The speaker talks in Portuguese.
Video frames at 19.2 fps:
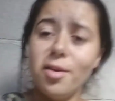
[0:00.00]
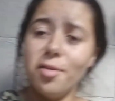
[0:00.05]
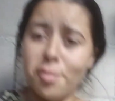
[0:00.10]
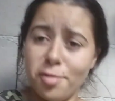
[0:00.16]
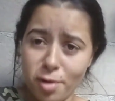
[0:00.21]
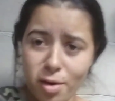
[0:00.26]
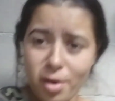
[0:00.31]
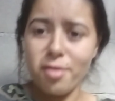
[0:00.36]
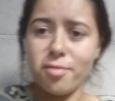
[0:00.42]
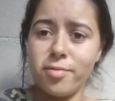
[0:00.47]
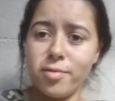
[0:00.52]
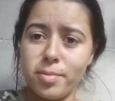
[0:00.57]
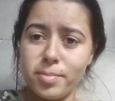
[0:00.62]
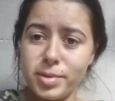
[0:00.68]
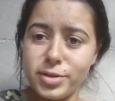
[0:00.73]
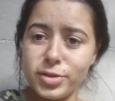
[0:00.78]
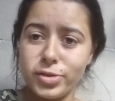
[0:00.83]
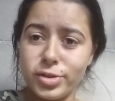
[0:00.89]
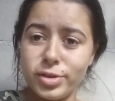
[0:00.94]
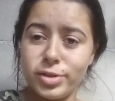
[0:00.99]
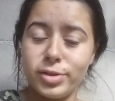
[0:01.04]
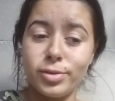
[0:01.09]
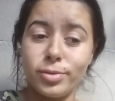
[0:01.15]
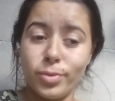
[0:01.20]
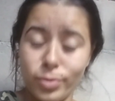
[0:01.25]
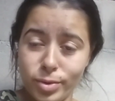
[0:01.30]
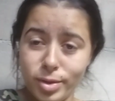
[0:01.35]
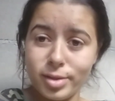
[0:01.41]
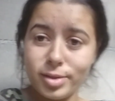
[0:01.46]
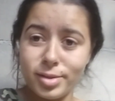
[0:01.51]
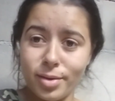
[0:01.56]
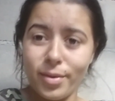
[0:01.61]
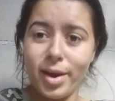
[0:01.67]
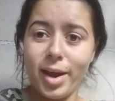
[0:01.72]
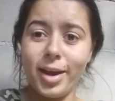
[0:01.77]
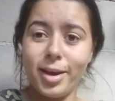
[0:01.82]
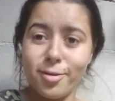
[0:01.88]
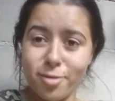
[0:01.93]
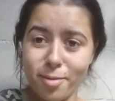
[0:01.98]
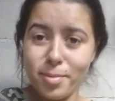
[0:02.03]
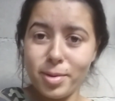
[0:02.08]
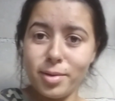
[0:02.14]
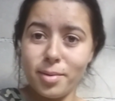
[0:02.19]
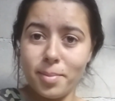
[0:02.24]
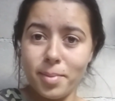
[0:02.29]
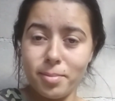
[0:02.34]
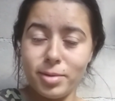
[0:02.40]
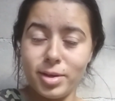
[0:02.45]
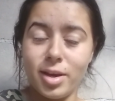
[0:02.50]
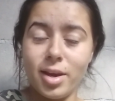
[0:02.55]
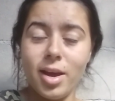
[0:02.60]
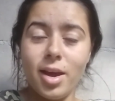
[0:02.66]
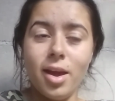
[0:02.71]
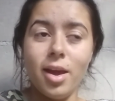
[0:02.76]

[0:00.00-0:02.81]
Vó é vó, minha gente. Escuta só o que é que vó mandou pra mim.